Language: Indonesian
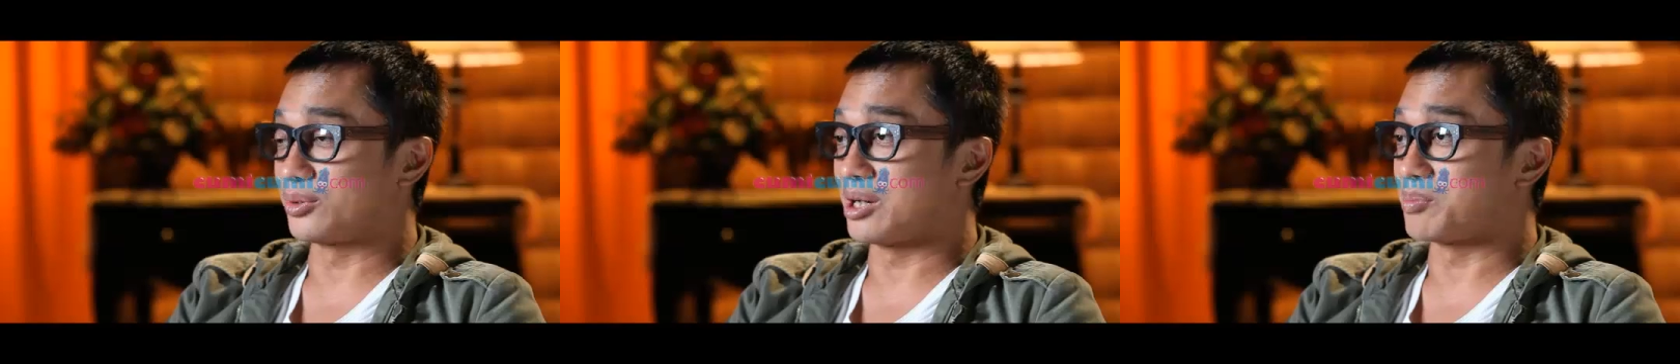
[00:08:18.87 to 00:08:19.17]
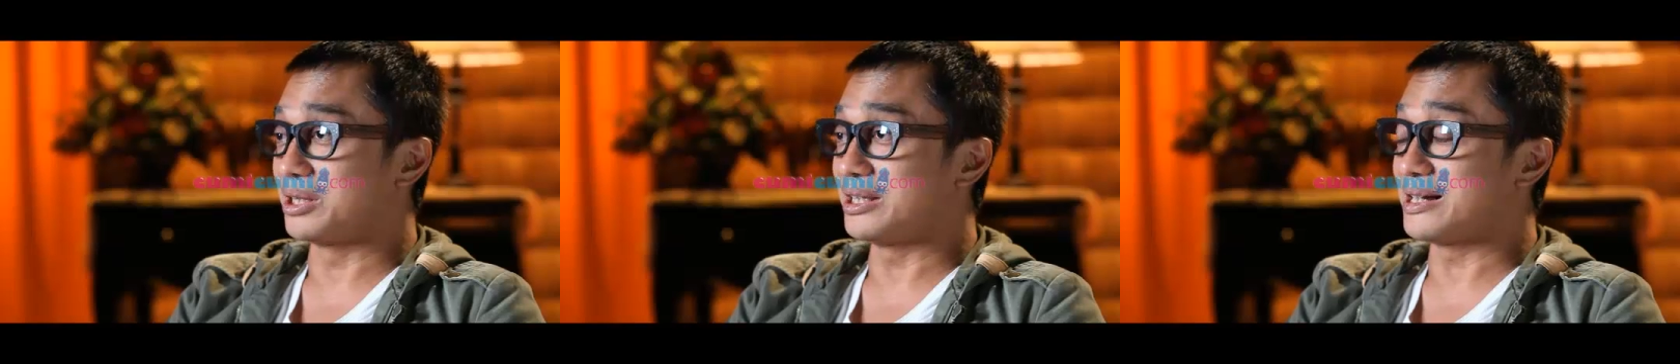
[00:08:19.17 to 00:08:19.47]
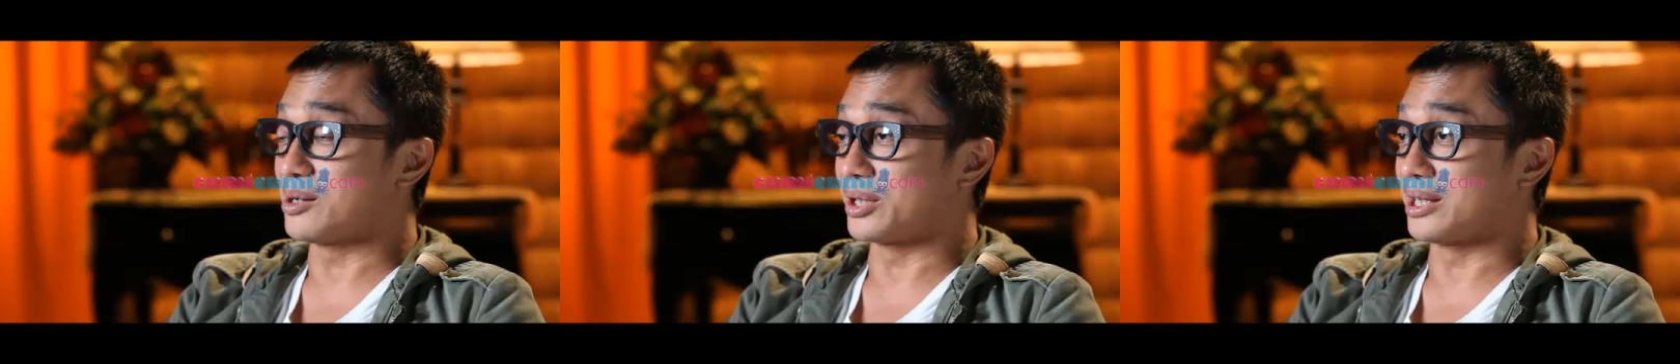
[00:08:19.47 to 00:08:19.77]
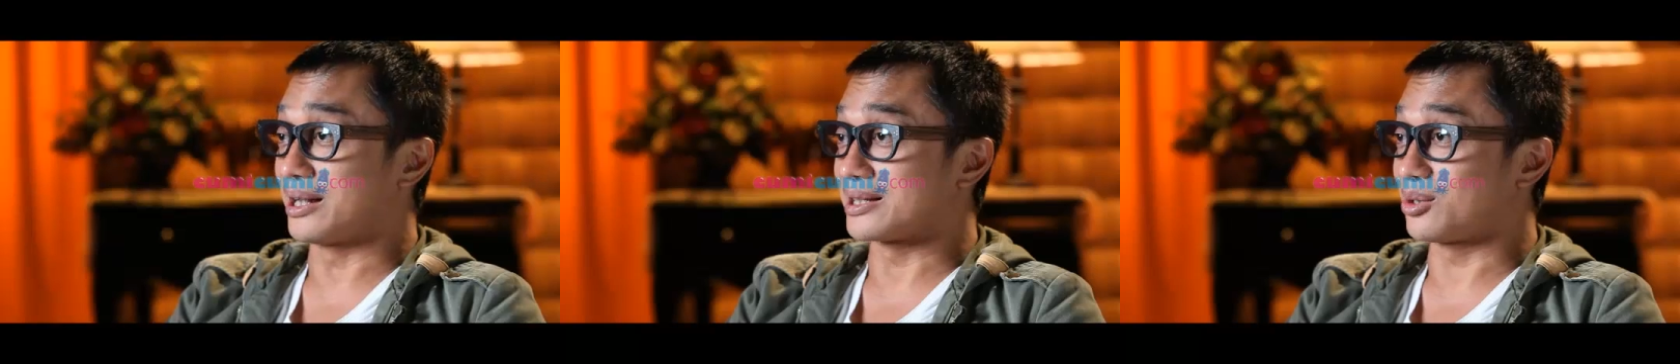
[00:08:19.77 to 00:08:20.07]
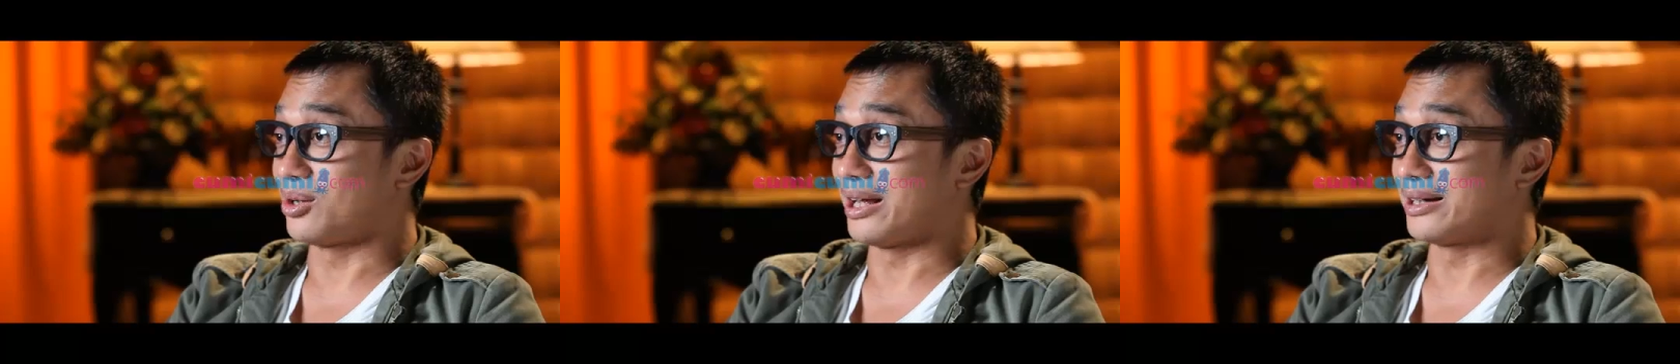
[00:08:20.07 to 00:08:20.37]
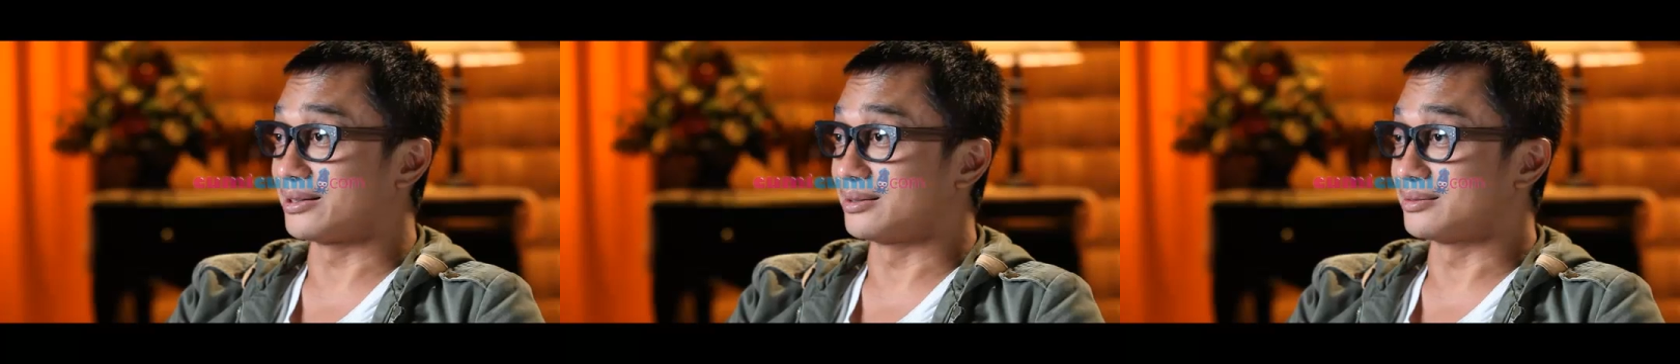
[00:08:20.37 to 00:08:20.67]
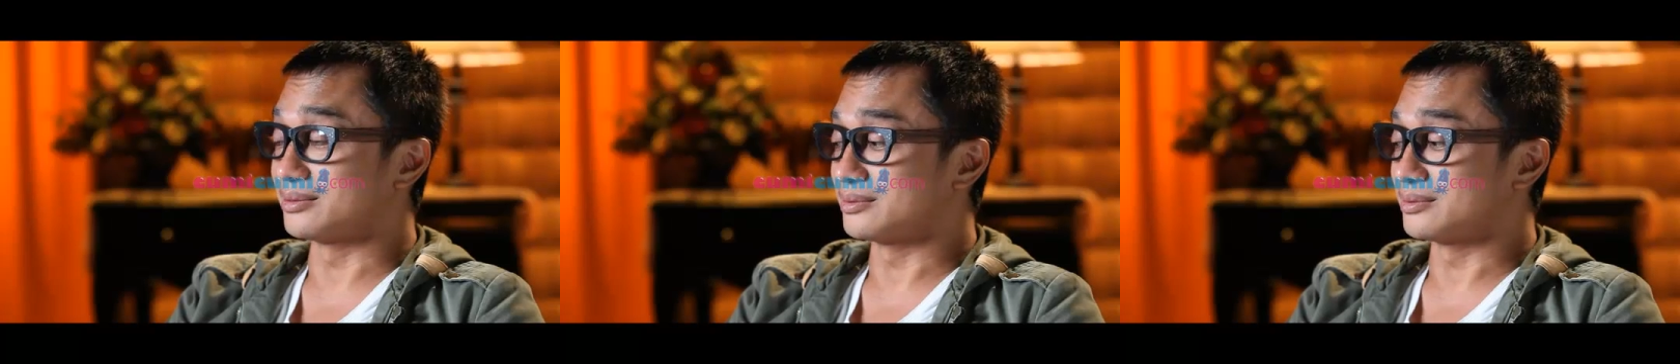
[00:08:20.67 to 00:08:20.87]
itu nggak penting kalau kita nggak sekolah. Gitu?